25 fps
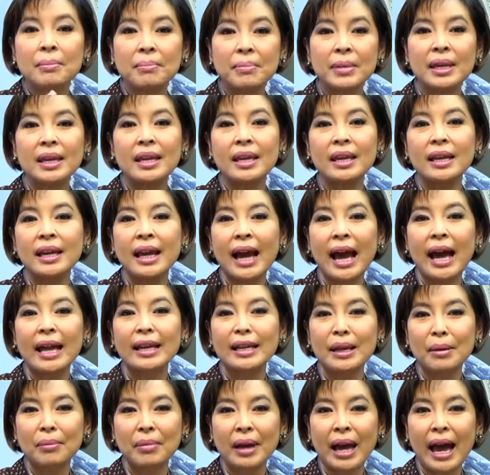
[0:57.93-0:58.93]
มีการ
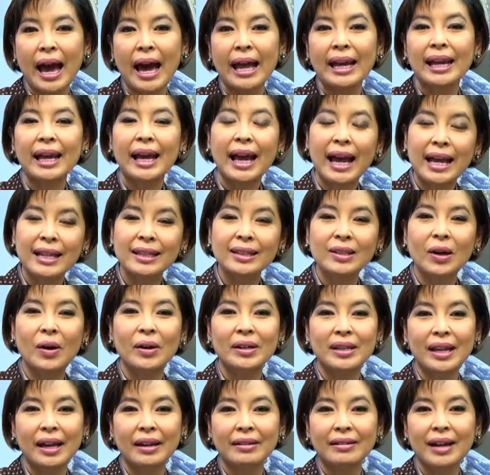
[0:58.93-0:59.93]
ทำงานและขั้นตอน
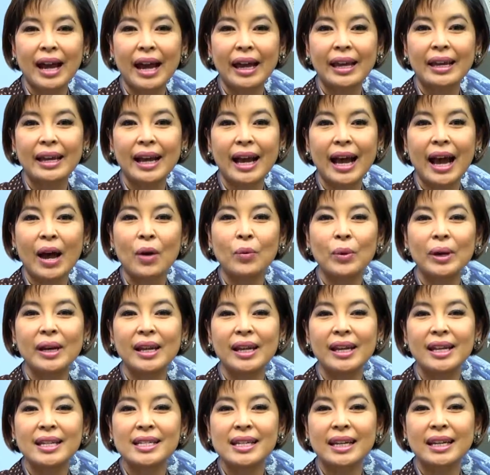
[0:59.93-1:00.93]
อย่างไรนะคะ วัน
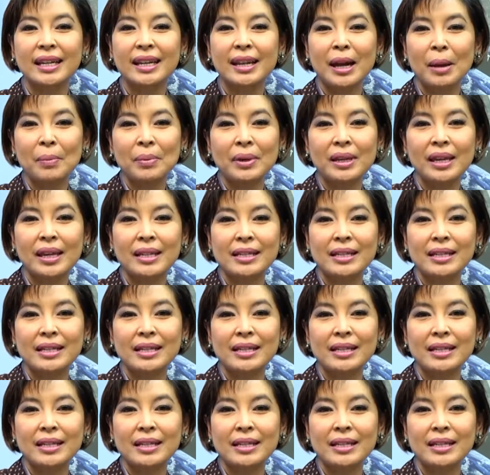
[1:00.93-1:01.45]
นี้ดิฉันได้รับเกี